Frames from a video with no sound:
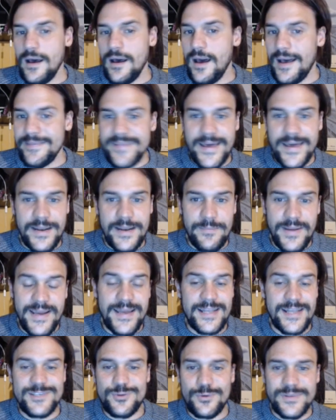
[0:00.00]
andare
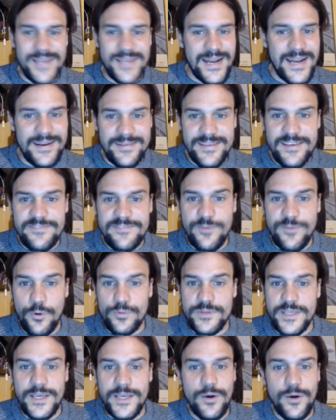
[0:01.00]
magari a sottrarre dei
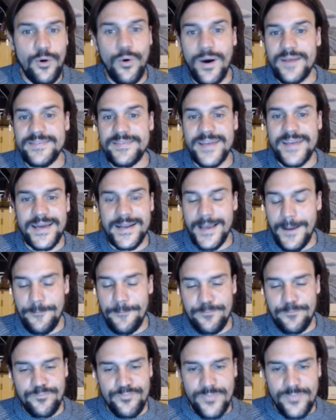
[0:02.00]
fondi o andare a